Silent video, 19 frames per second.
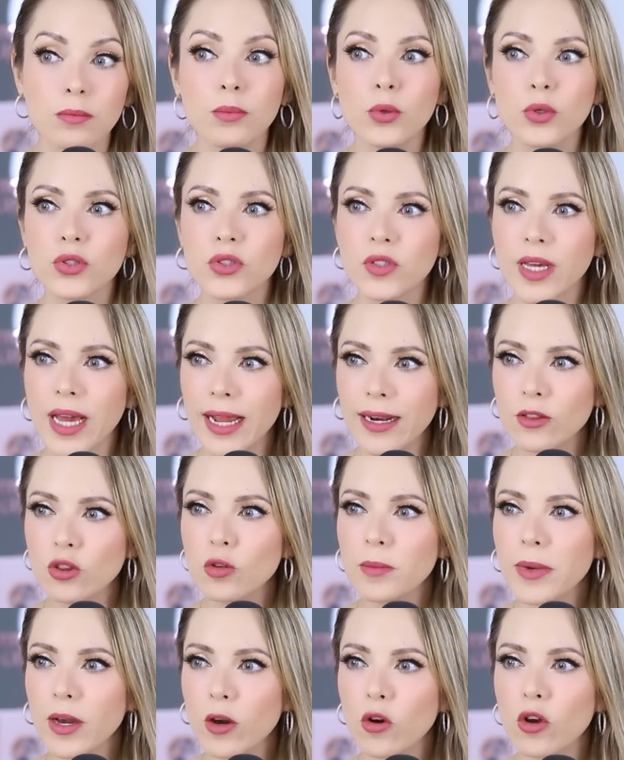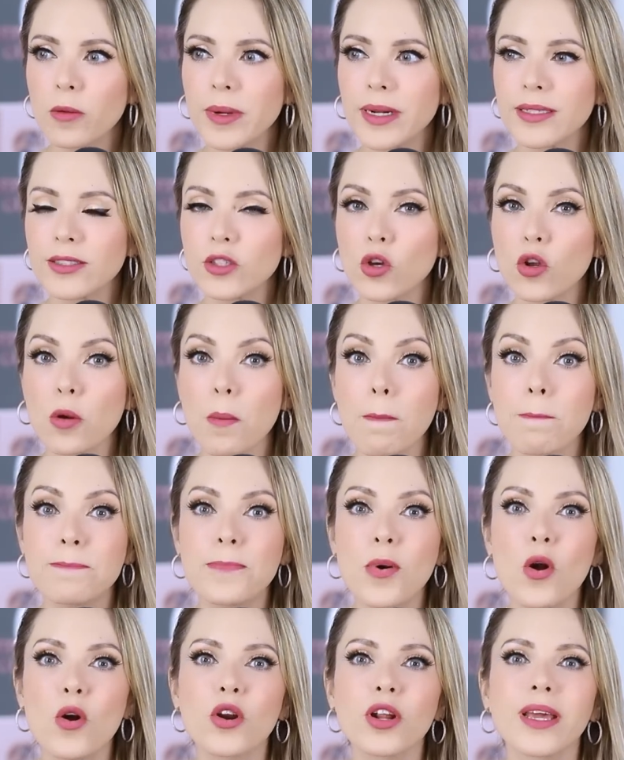Buscar tu mejor versión
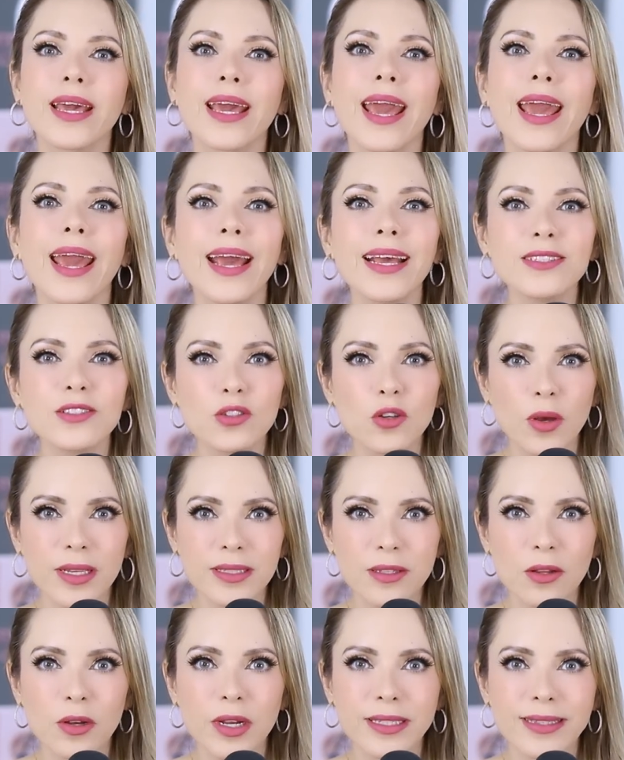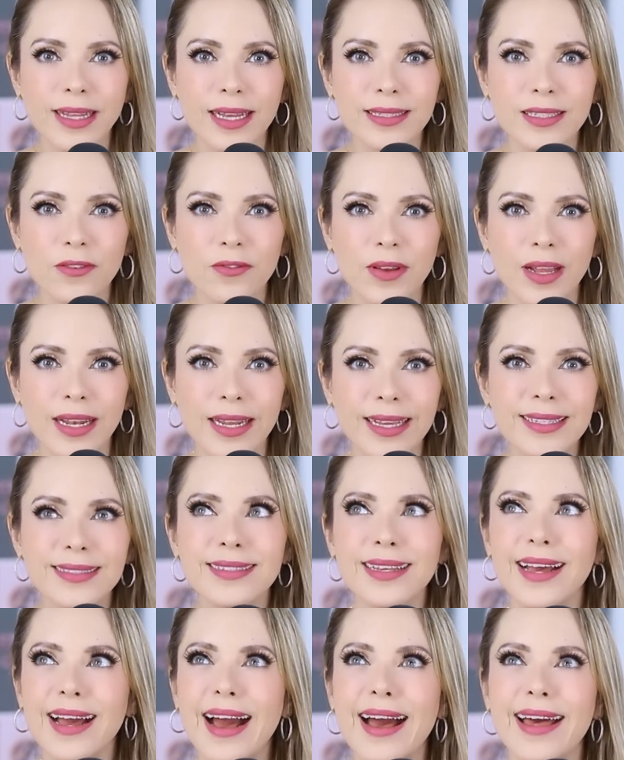porque eso es lo que te hace
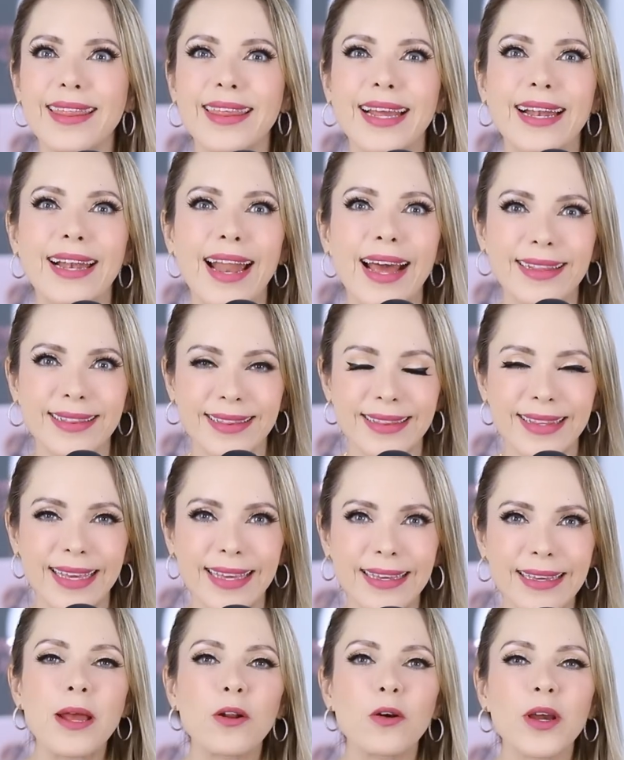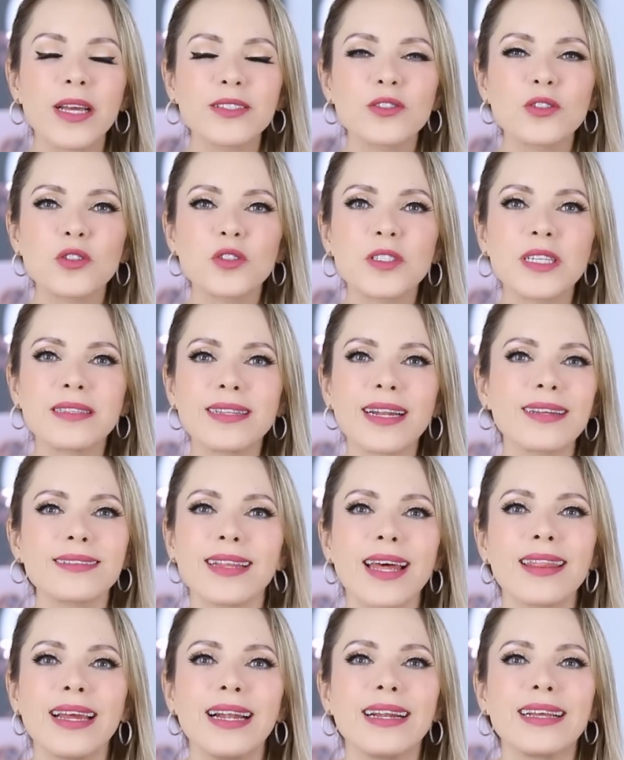feliz, adelante. Pero esto se
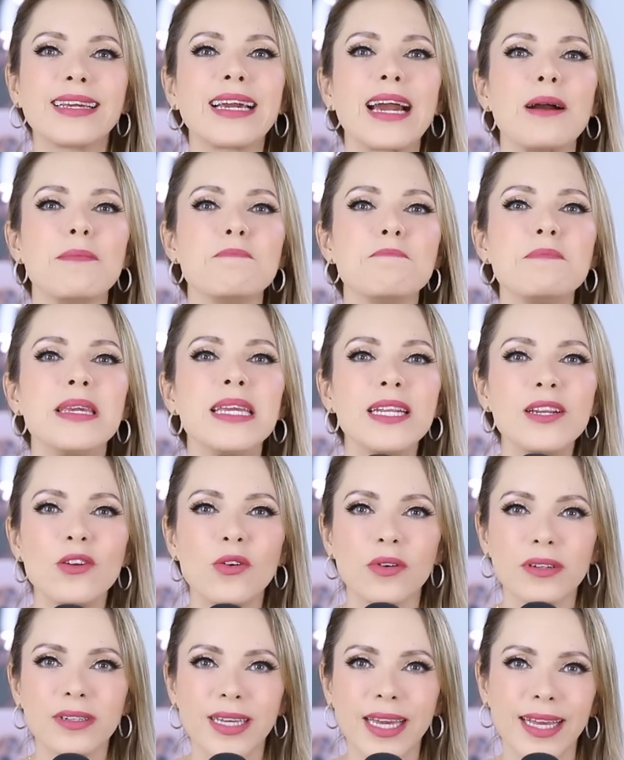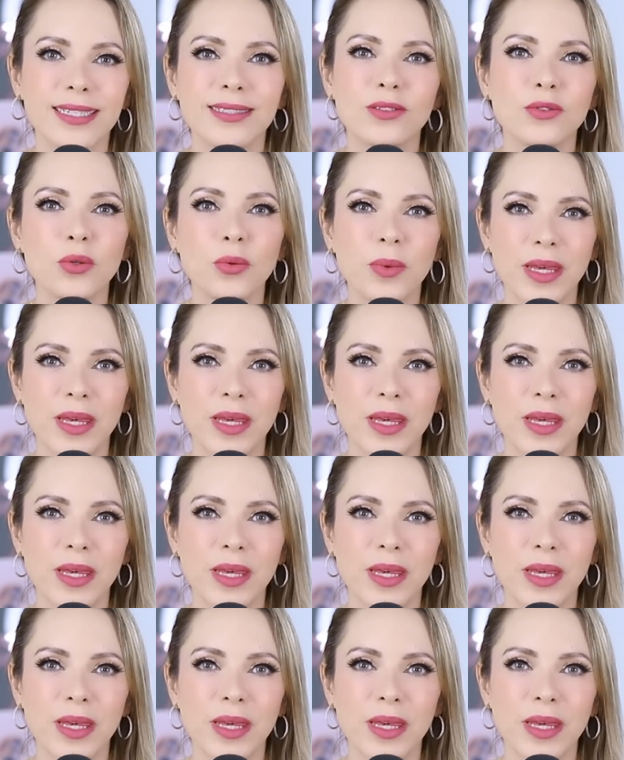trata del camino que es tu